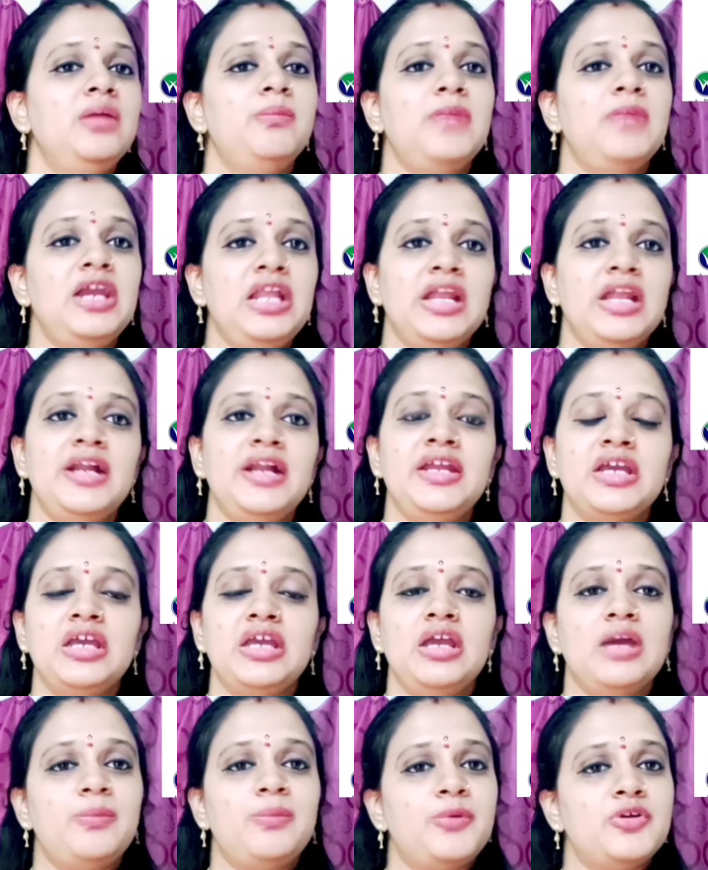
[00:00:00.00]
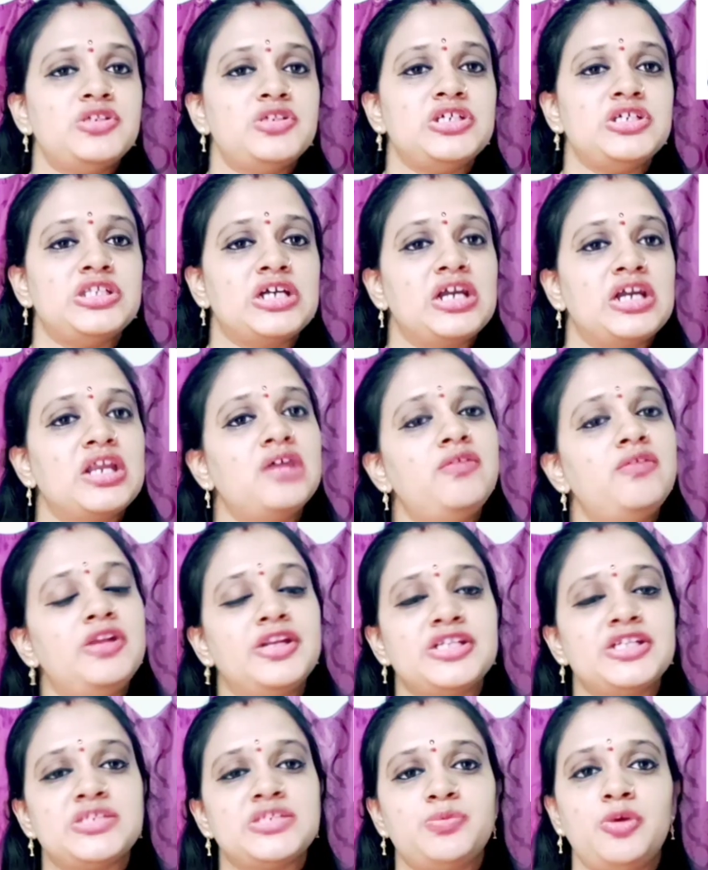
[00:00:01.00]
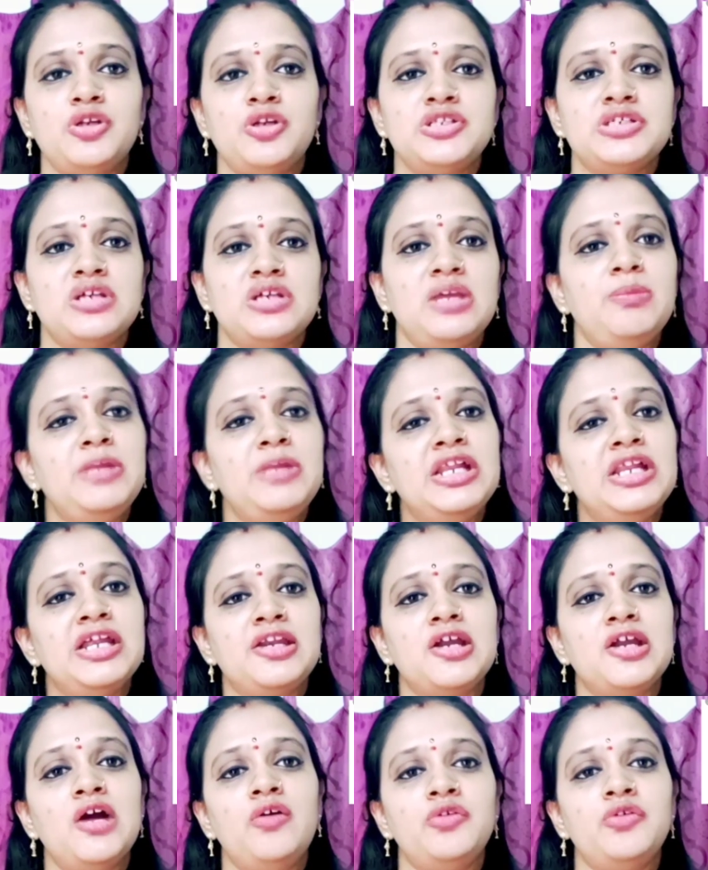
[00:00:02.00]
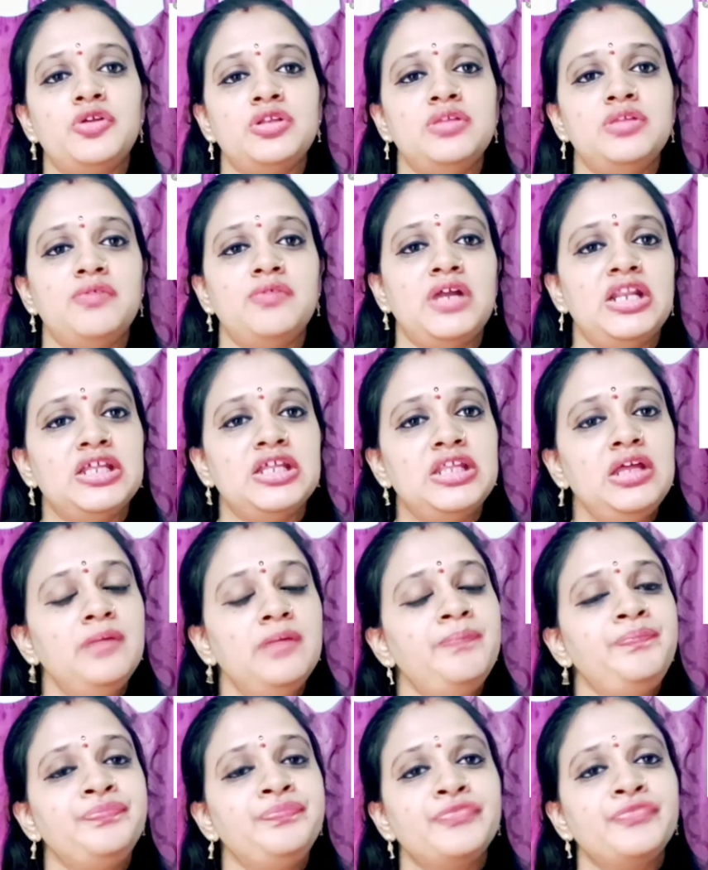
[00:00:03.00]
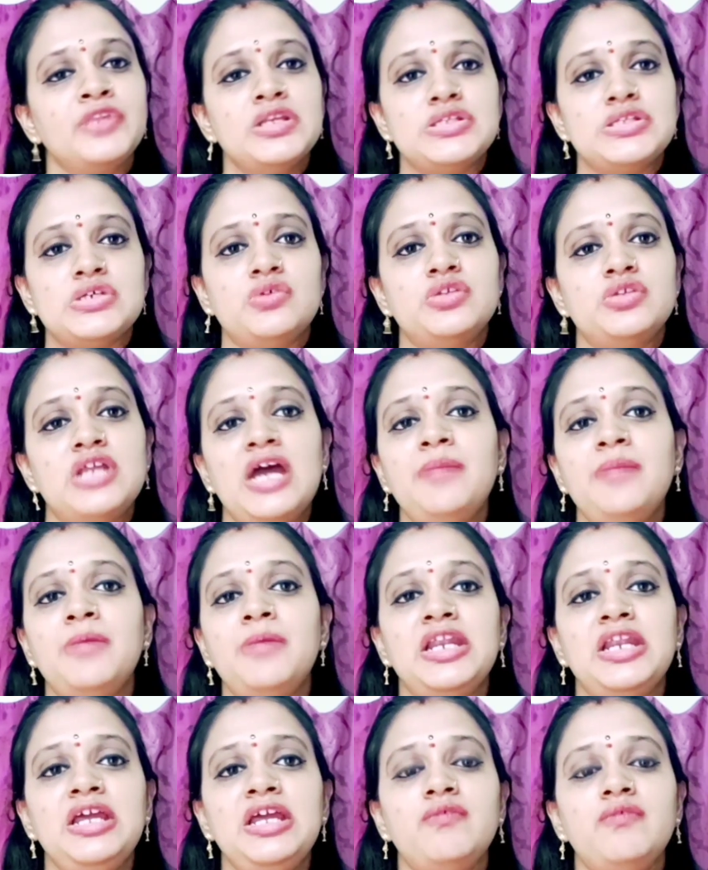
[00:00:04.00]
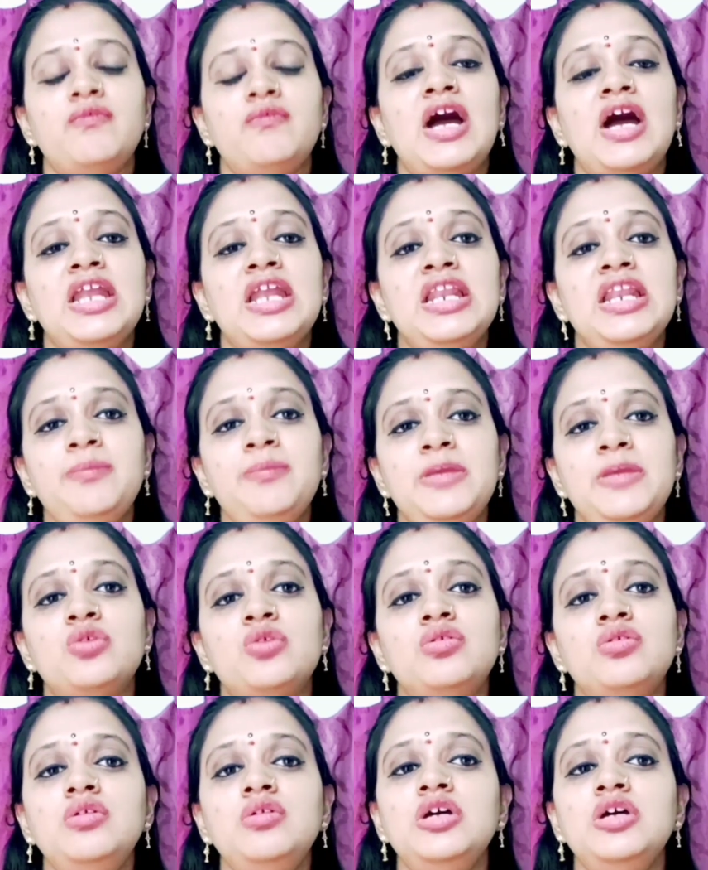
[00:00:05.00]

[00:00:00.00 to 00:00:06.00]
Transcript: మెయిల్ ఐడికి అప్రోచ్ అయితే కనుక వాళ్ళ రెస్పాన్స్ ఇమీడియట్గా ఉంటుంది వాళ్ళది సో దాన్ని బట్టి వాళ్ళే మీకు